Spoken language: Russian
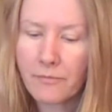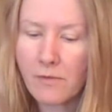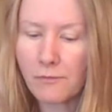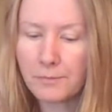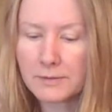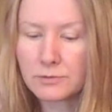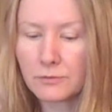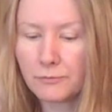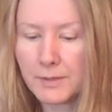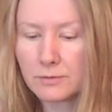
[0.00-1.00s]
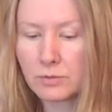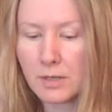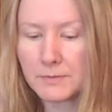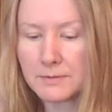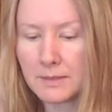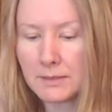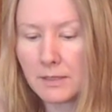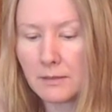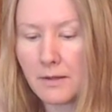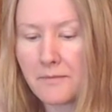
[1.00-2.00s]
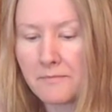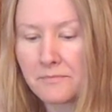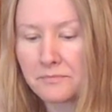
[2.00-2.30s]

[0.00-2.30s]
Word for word: В 5, в 5 утра посмотрела